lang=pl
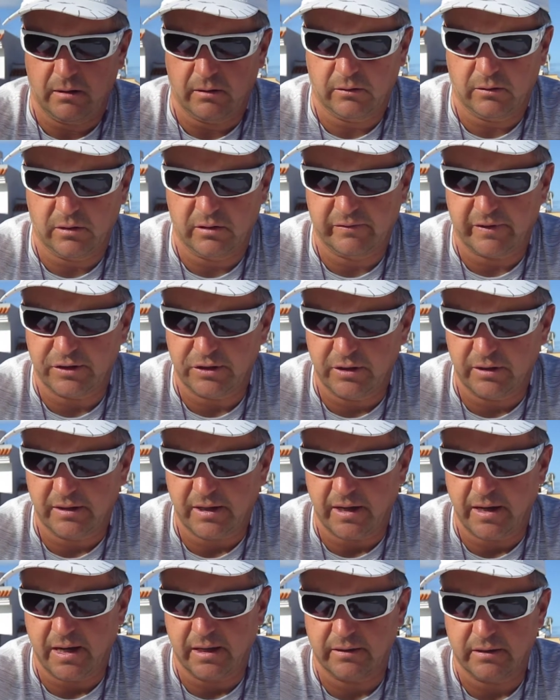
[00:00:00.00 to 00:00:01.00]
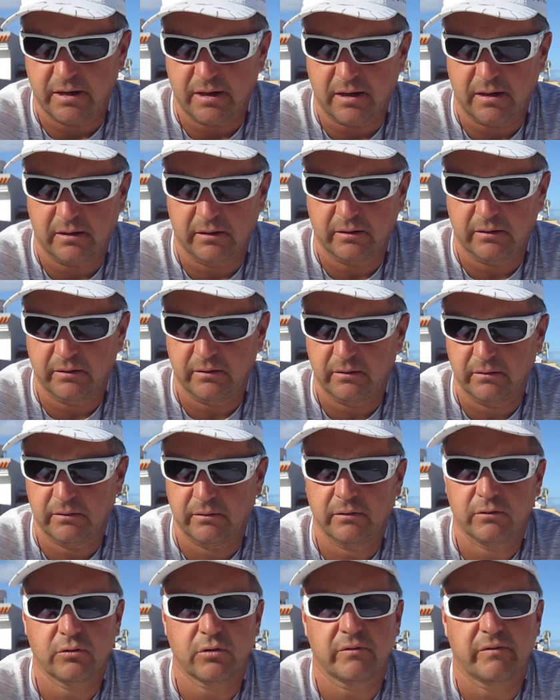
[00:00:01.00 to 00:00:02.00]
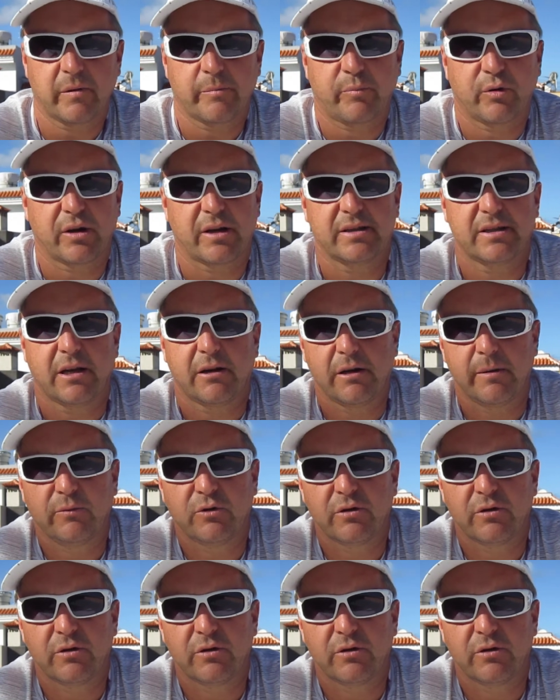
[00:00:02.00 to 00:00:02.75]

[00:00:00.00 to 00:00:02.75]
To jest właśnie ta jantra, yy, którą Wam pokazałem.